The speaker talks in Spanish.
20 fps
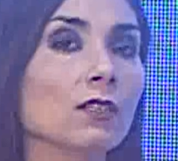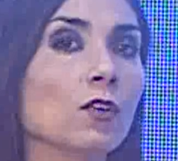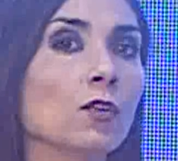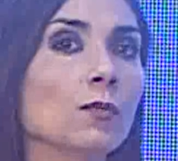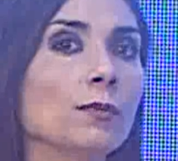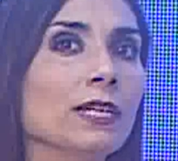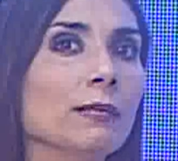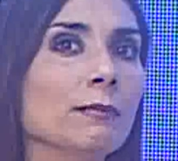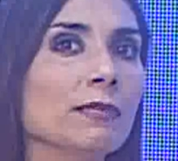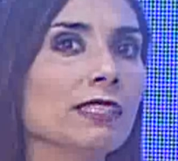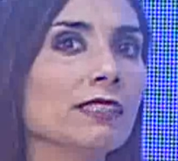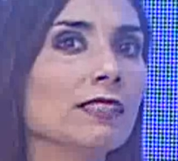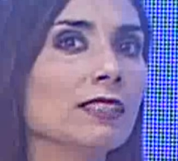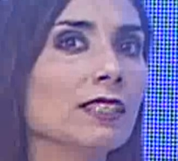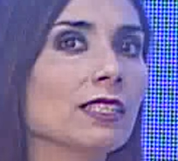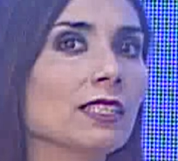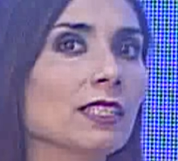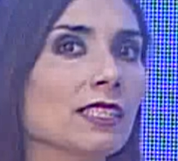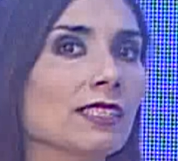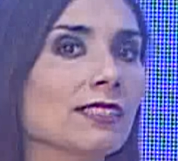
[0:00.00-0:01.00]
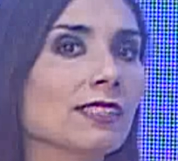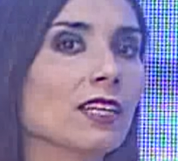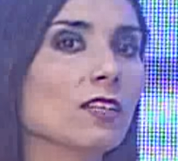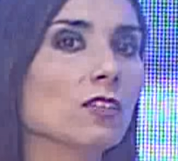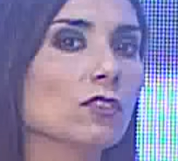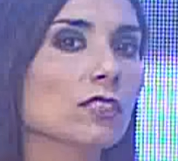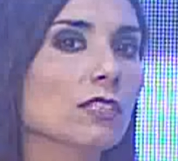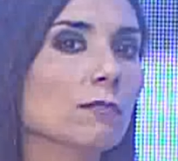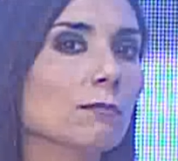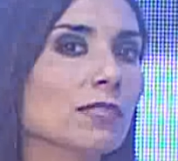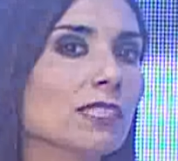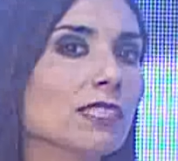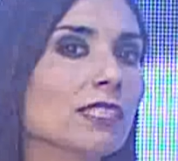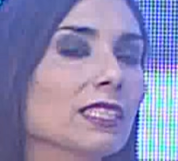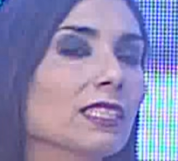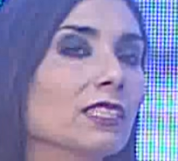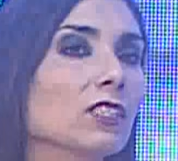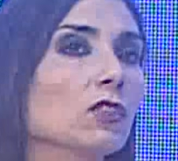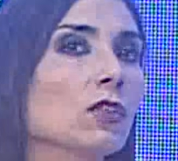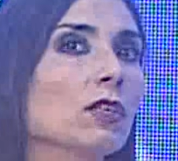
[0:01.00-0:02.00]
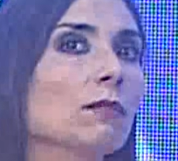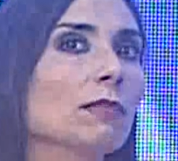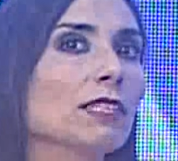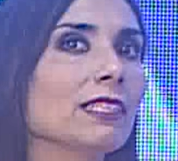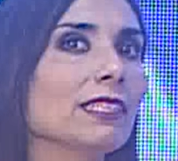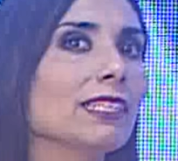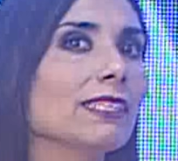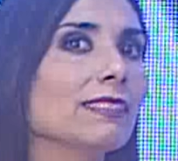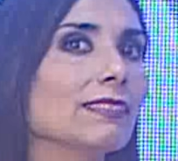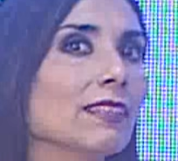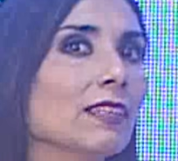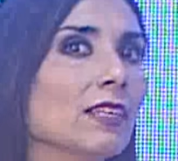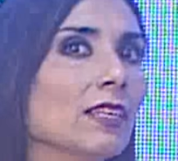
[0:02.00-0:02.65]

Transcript: obviamente es algo también que de todas maneras